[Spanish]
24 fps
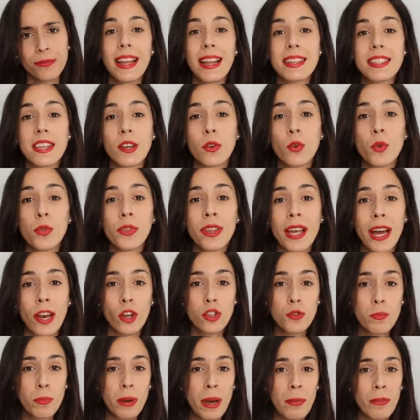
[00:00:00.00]
La segunda,
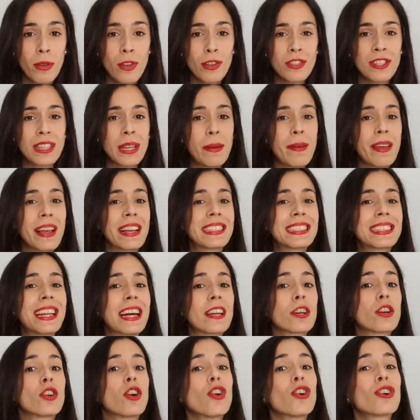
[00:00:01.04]
los premios deben
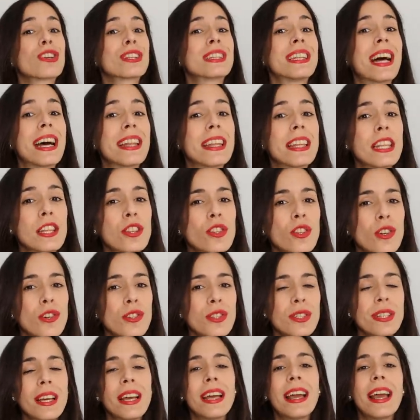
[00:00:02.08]
estar
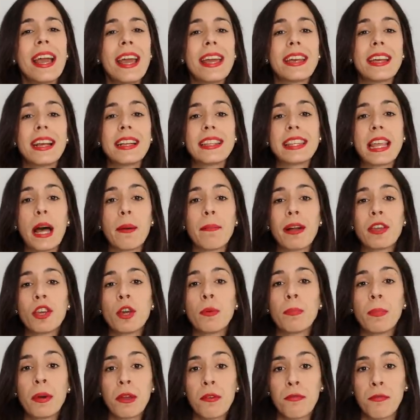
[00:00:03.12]
cortaditos en el
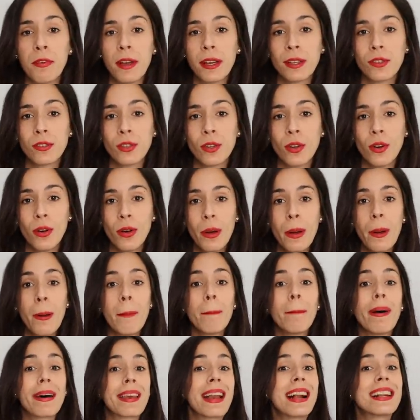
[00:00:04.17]
tamaño perfecto
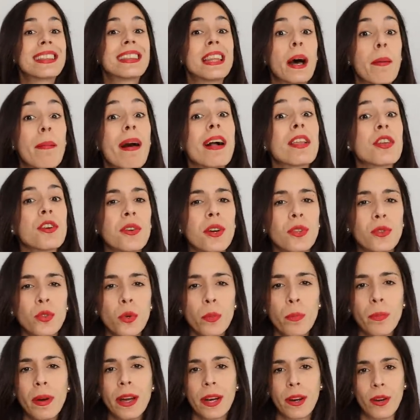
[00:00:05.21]
para el tamaño de
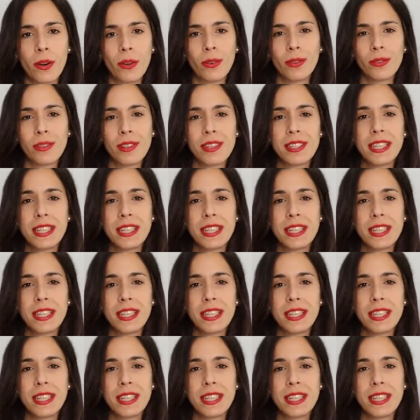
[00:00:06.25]
tu perro.